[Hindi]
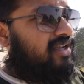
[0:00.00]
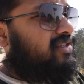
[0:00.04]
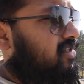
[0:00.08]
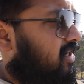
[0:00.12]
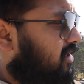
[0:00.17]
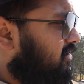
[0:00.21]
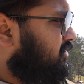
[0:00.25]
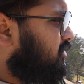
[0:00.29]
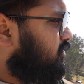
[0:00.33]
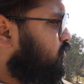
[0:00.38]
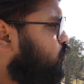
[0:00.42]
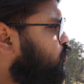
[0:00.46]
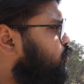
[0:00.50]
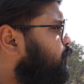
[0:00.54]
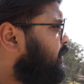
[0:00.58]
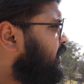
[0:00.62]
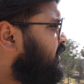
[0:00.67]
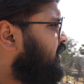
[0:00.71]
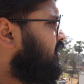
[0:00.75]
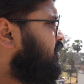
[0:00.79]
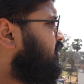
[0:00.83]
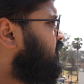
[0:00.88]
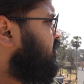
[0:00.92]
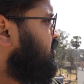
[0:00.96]
ज़्यादा धूप
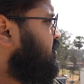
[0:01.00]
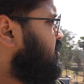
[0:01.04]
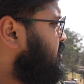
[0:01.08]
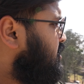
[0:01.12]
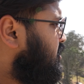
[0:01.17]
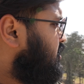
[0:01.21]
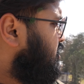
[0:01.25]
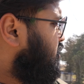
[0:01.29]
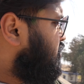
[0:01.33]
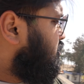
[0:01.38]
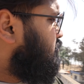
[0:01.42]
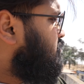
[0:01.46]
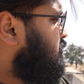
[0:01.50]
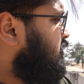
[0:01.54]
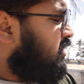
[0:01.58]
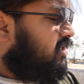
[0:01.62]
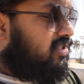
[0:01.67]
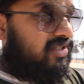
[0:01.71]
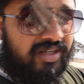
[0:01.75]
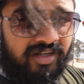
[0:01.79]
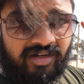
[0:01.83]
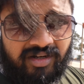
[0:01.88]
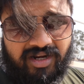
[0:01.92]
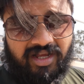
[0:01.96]
है ना मैं
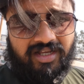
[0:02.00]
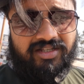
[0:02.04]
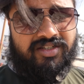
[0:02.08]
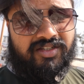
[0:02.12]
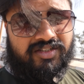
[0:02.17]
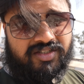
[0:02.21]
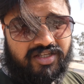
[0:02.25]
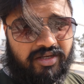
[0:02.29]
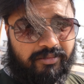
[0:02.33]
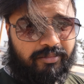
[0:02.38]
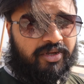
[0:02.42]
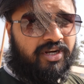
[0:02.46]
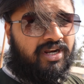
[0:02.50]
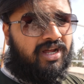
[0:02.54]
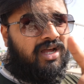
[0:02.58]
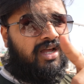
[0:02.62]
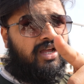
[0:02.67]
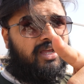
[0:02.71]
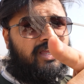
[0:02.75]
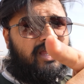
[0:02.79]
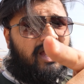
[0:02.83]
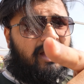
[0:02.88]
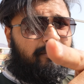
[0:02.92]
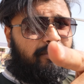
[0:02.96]
सनग्लासेस के बिना
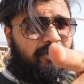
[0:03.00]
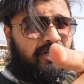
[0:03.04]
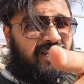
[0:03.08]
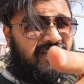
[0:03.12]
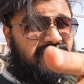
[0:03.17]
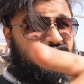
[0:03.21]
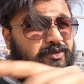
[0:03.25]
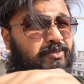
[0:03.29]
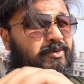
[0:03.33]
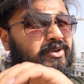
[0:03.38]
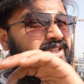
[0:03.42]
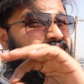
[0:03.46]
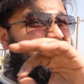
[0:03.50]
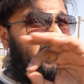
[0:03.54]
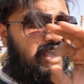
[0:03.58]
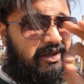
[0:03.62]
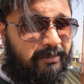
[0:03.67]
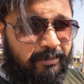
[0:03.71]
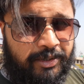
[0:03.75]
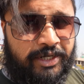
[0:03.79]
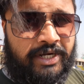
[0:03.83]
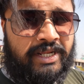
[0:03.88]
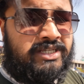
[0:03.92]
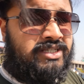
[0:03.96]
यहाँ पे लेंस में
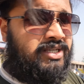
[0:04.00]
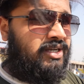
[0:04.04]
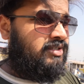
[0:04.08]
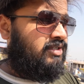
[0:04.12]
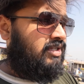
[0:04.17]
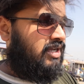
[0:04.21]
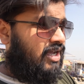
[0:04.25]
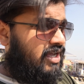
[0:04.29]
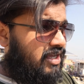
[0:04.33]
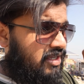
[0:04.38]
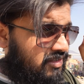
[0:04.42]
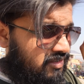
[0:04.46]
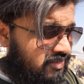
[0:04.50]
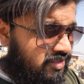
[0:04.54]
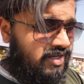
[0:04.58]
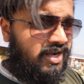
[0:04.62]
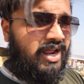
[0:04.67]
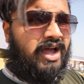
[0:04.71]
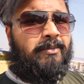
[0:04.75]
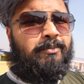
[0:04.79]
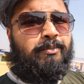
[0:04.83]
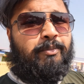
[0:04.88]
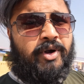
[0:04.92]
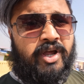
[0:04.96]
देख भी नहीं सकता
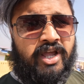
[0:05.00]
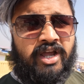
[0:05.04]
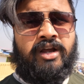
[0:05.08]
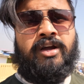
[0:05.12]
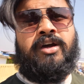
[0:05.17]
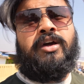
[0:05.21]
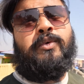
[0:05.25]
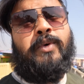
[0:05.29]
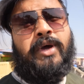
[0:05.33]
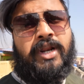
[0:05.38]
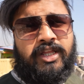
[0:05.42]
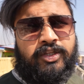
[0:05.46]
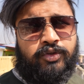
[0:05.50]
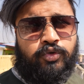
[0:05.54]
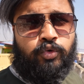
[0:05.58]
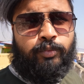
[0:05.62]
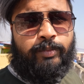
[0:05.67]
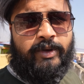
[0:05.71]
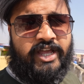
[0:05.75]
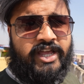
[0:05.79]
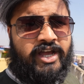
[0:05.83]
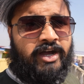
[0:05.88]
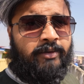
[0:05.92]
इतना भयंकर वाला धूप है